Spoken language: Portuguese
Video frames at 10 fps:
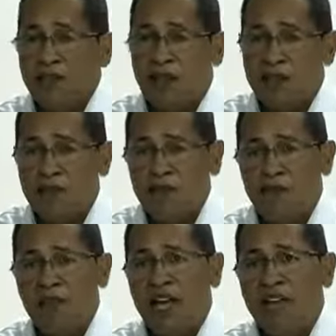
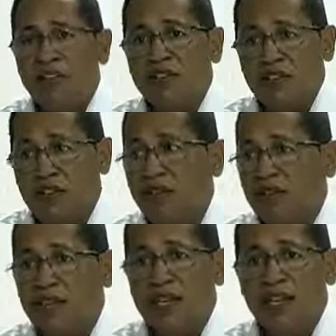Nascemos num lar evangélico,
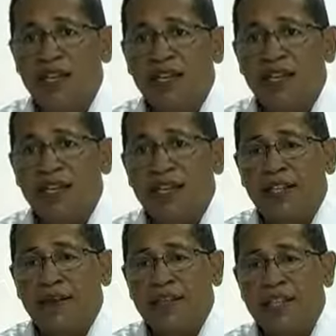né?
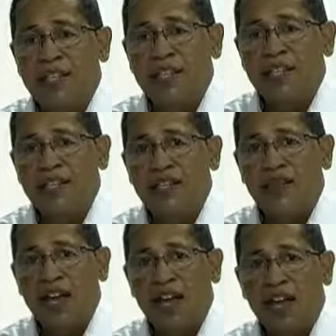E na medida que a gente
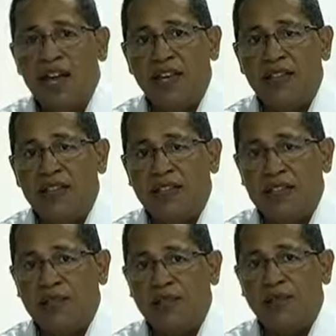vai
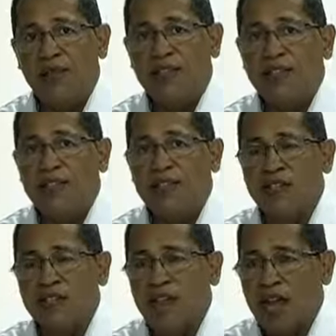crescendo, surge a
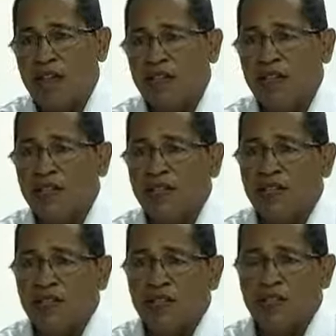necessidade
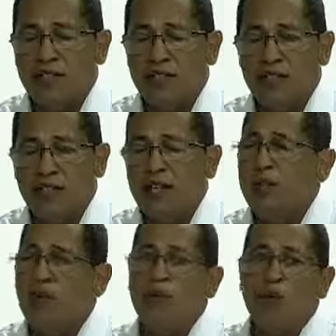de
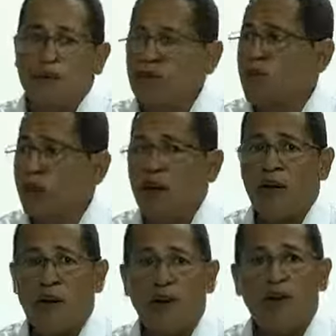ter um compromisso
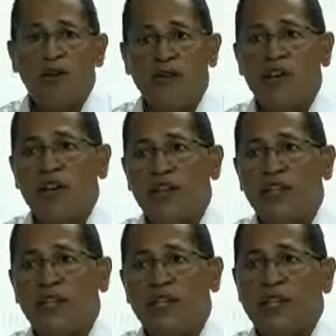maior com o
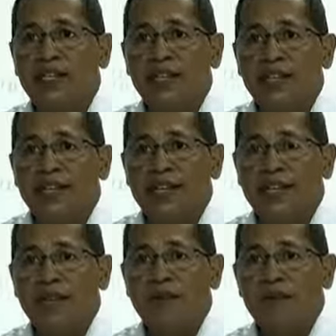Senhor e
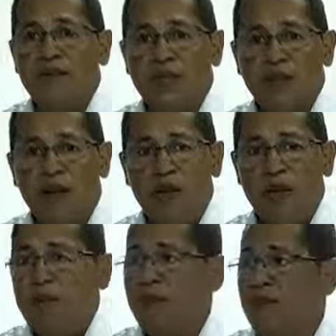esse compromisso
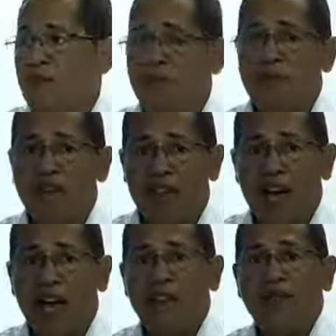maior me levou ao
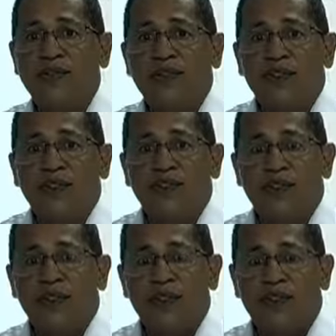seminário,
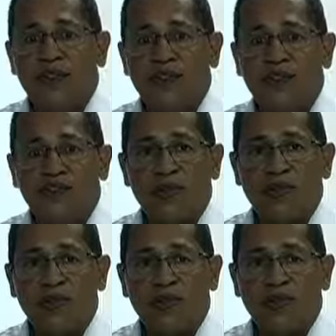onde nós
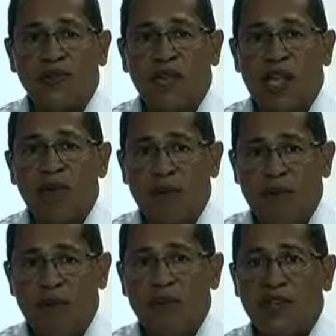nos
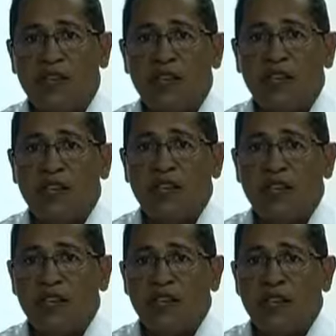graduamos ali
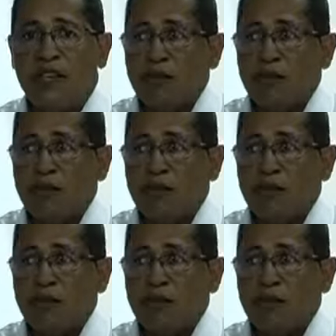e